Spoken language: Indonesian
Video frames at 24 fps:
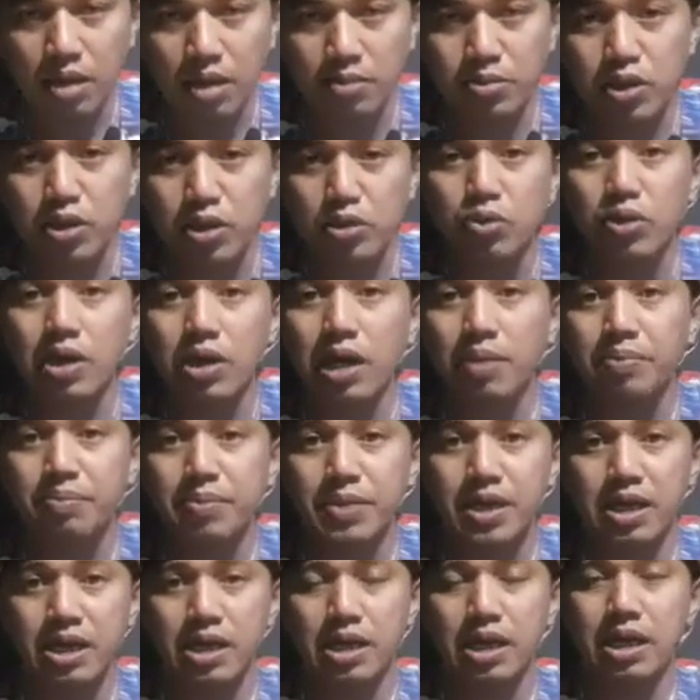habis itu
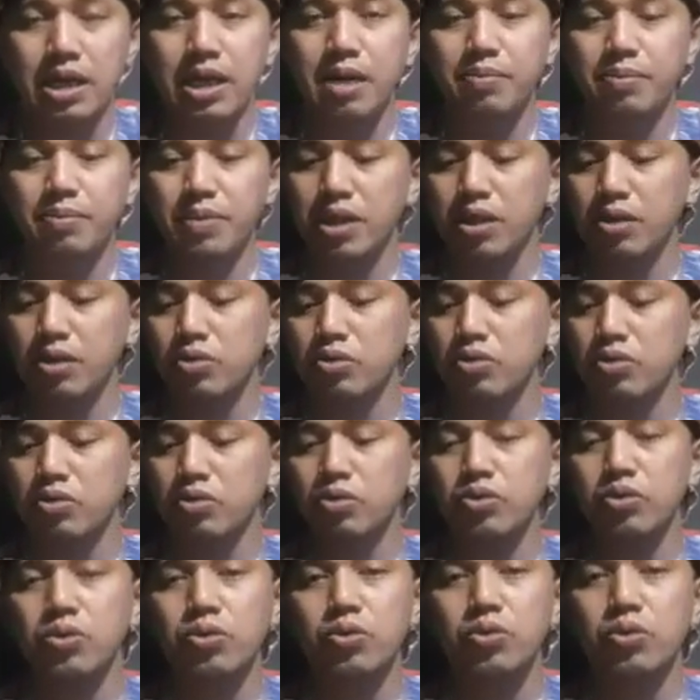gambir ya gambir itu
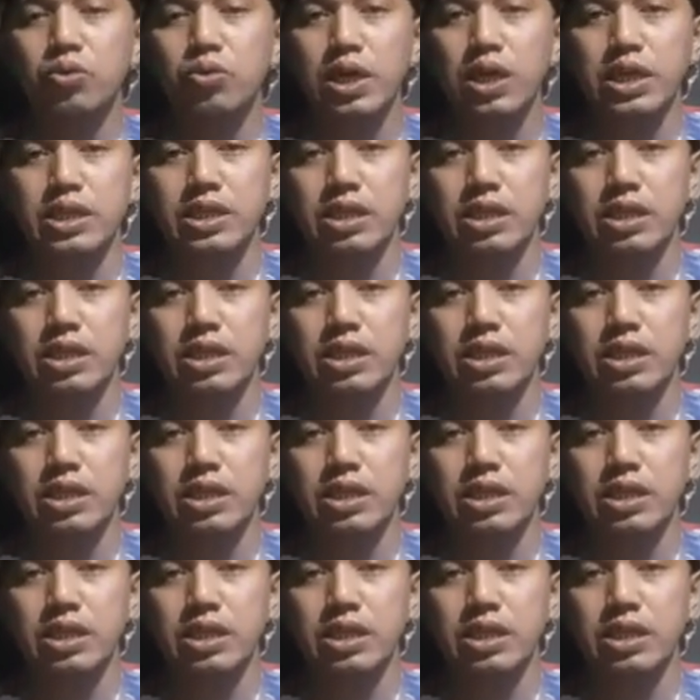seujung kuku